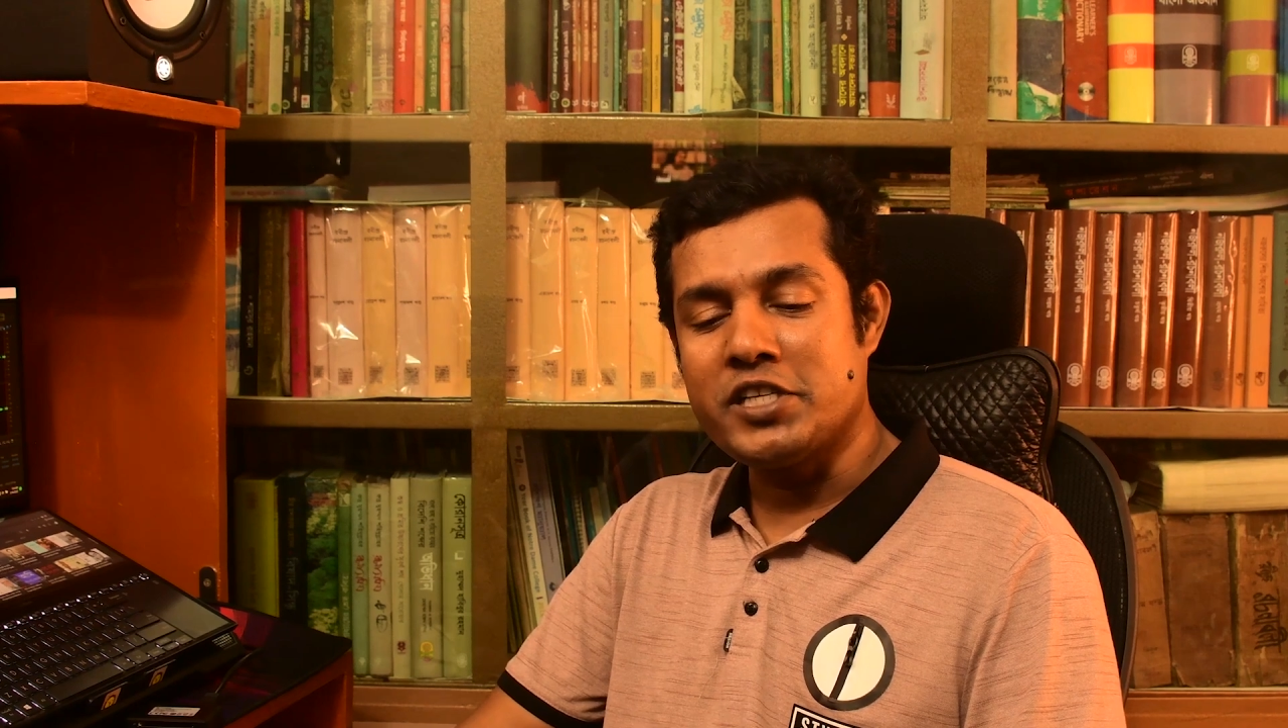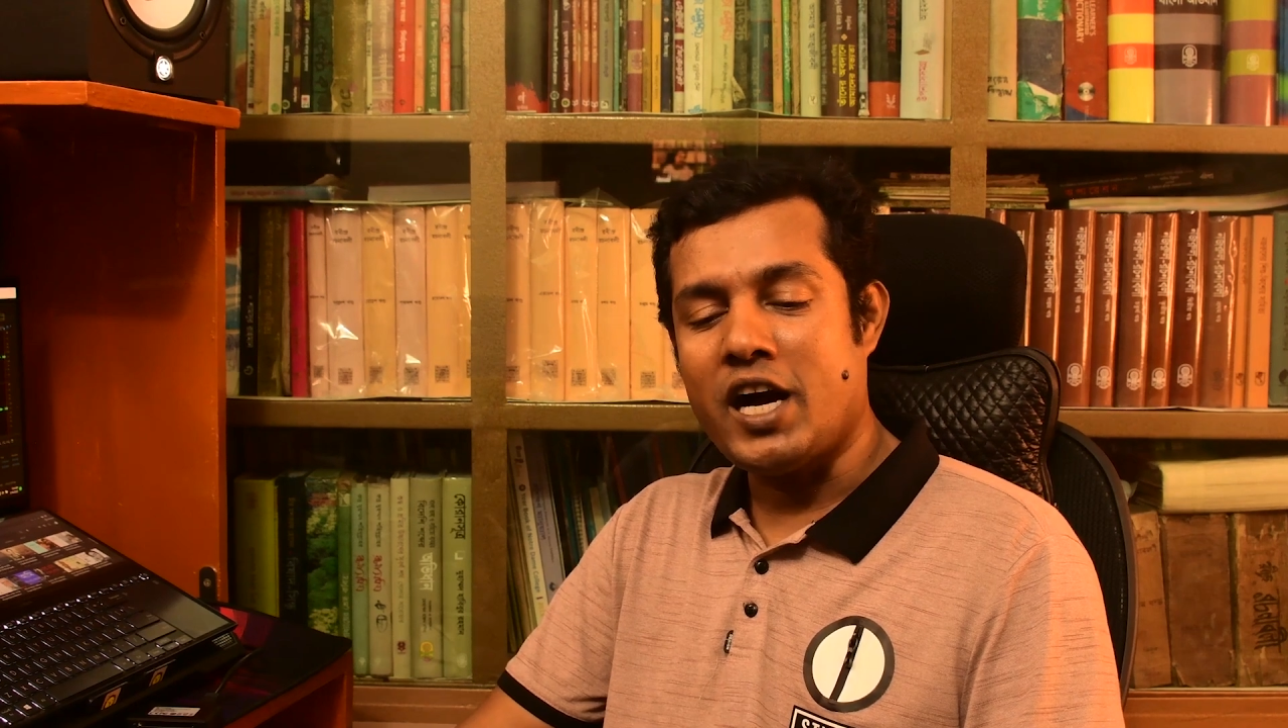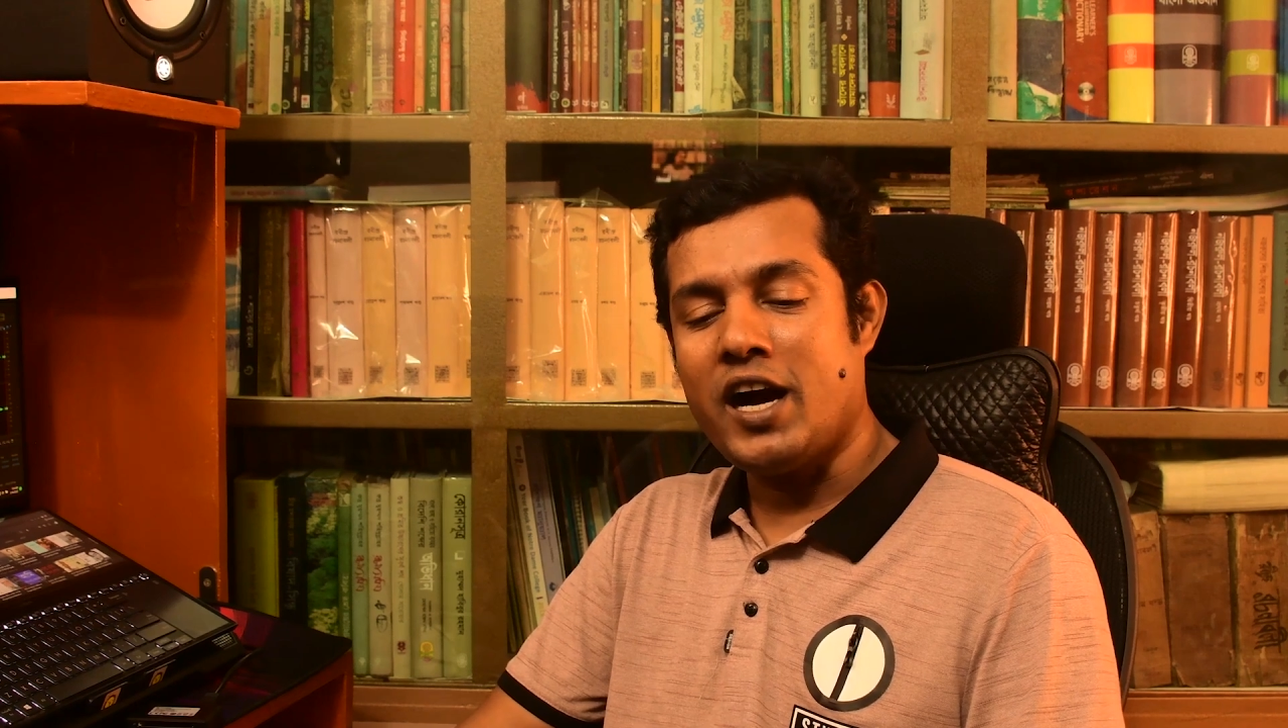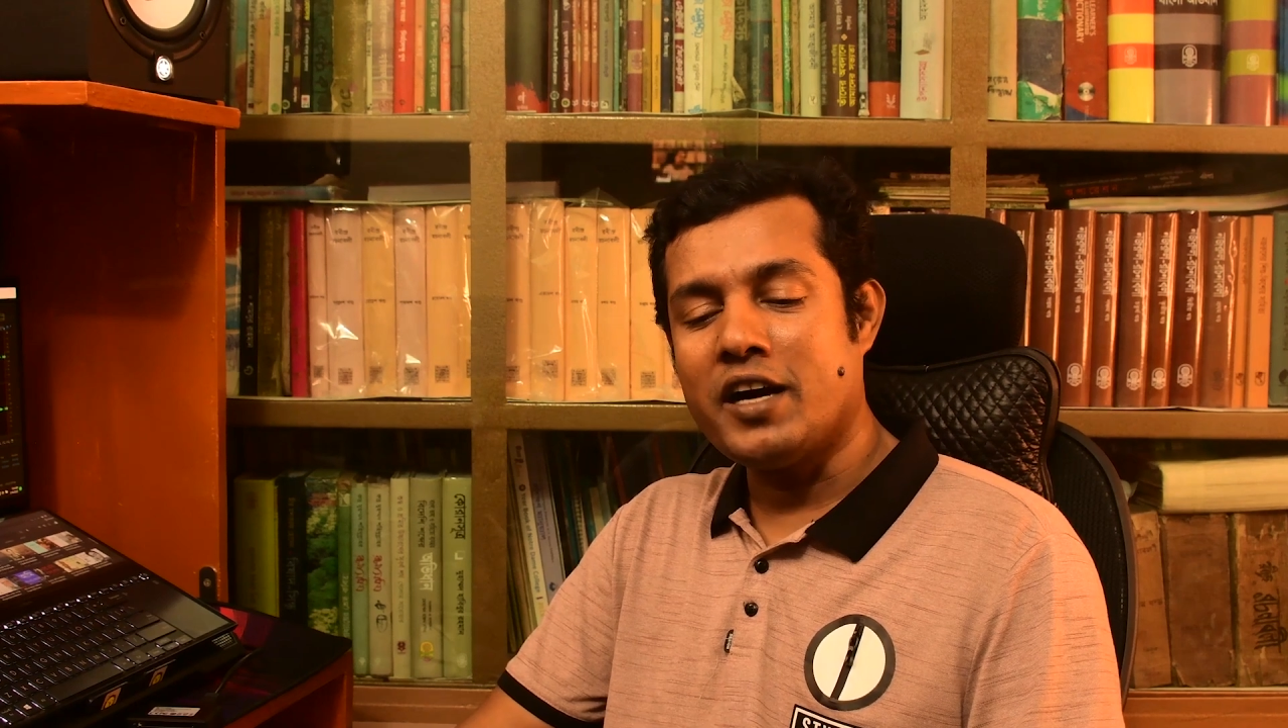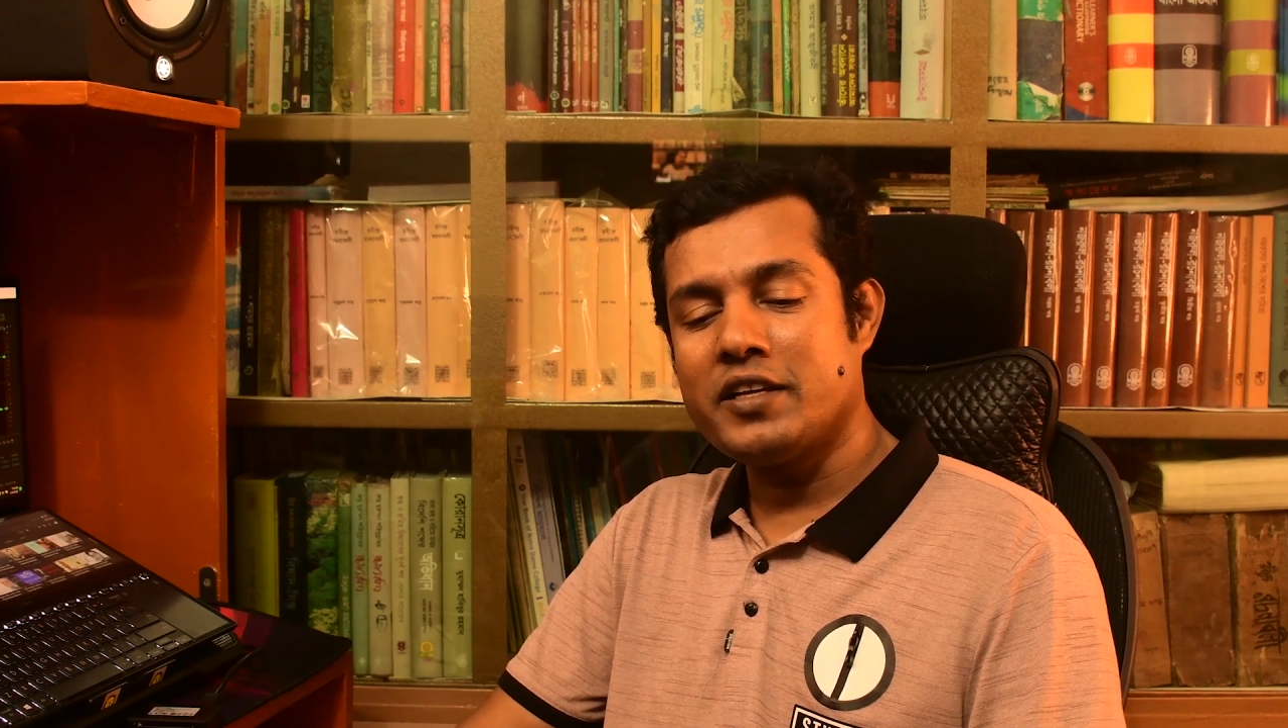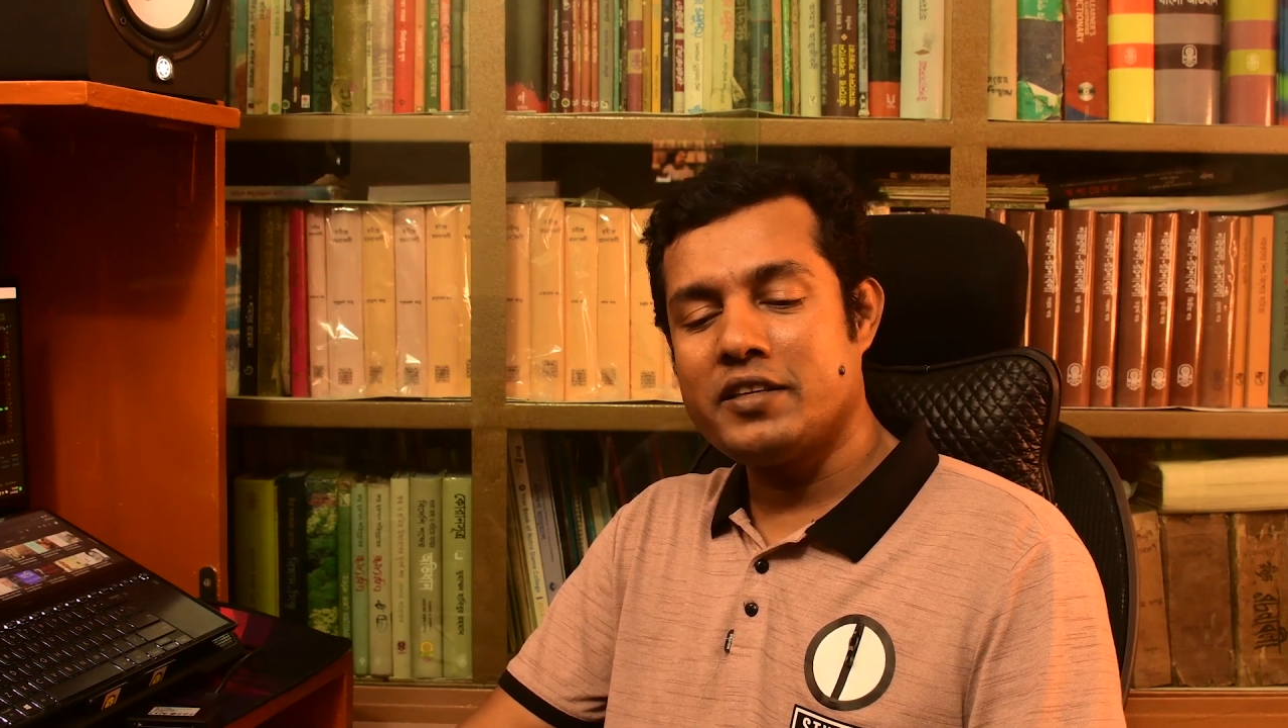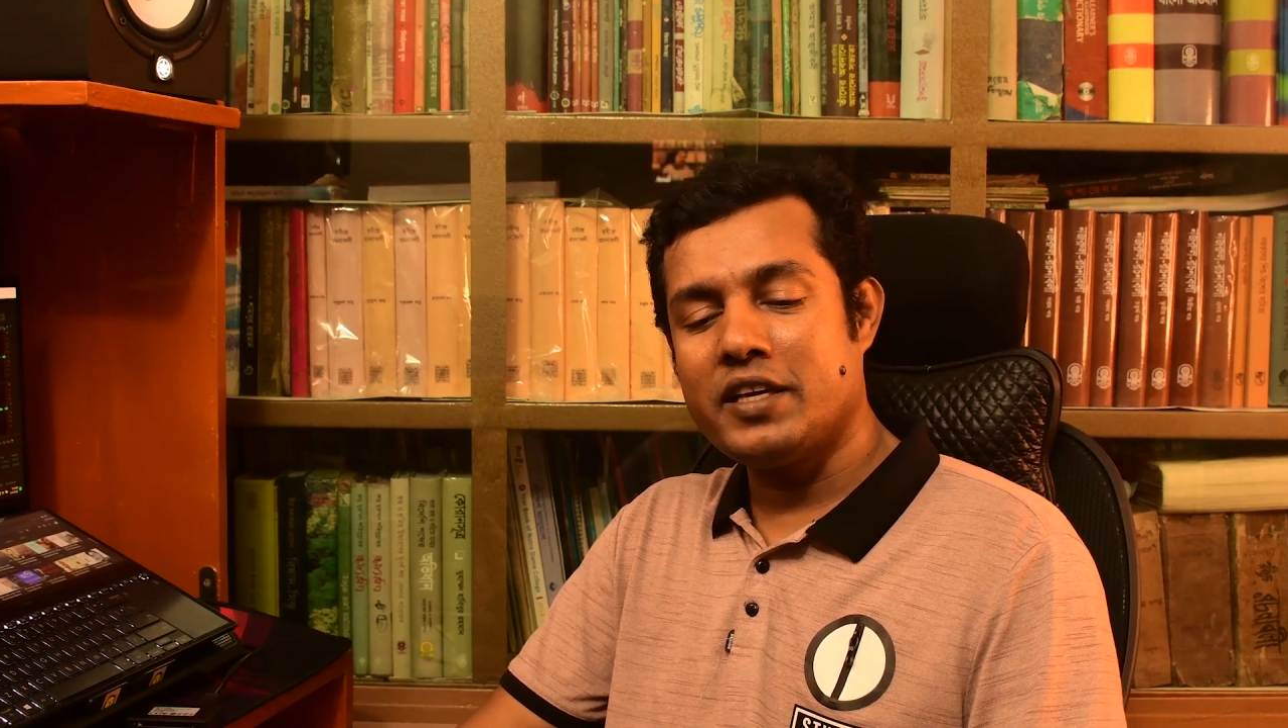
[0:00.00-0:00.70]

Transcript: ঝাঁট